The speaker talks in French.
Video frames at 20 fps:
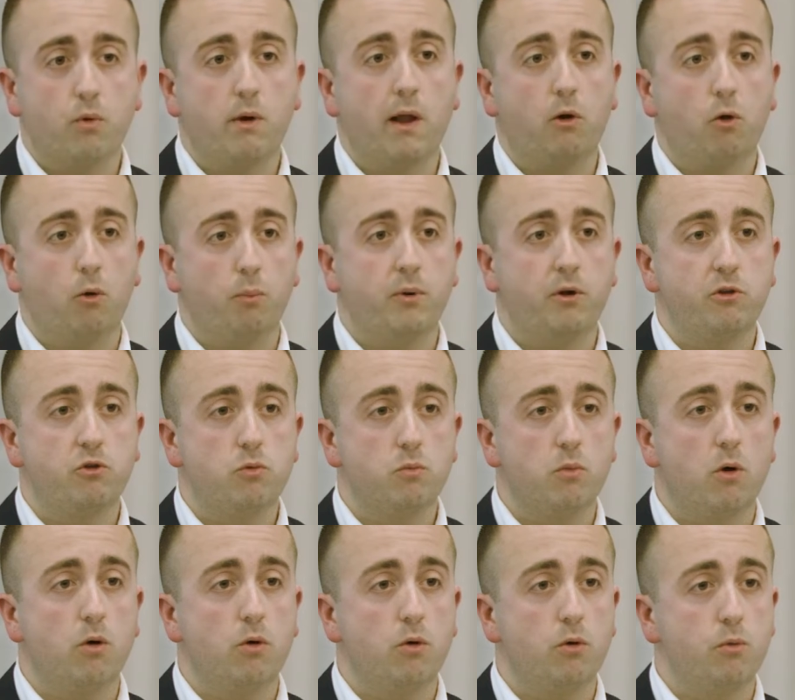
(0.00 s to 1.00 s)
pour
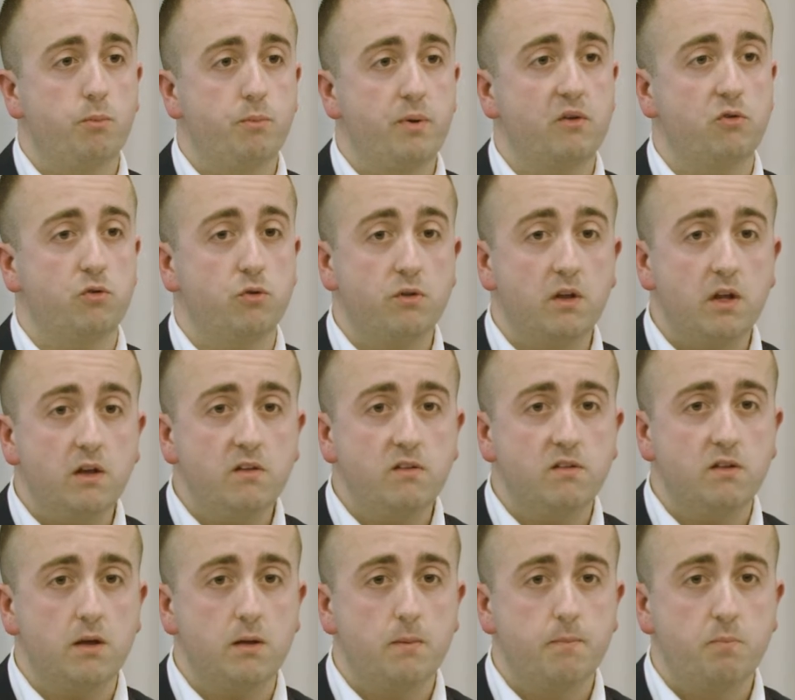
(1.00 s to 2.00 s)
l'accompagnement
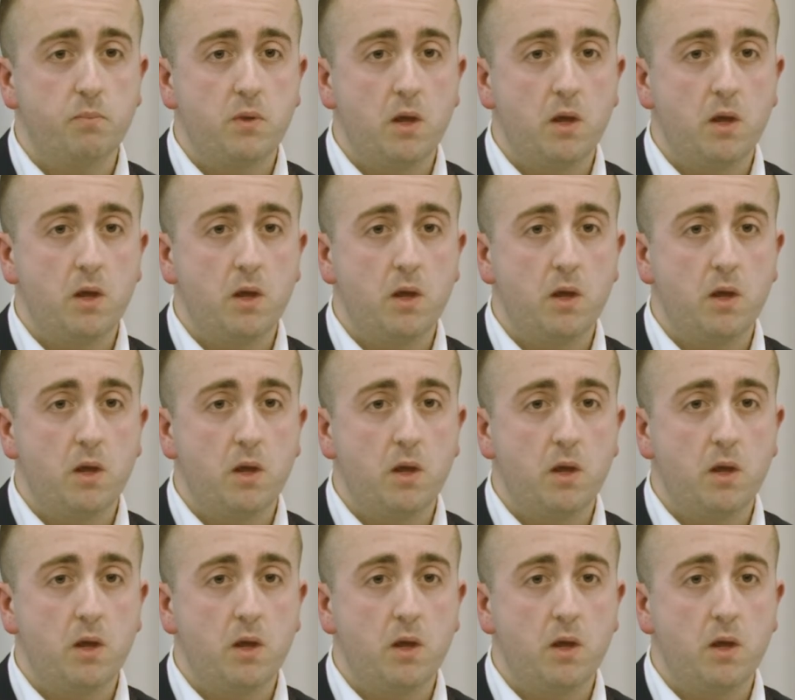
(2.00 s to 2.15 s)
personnalisé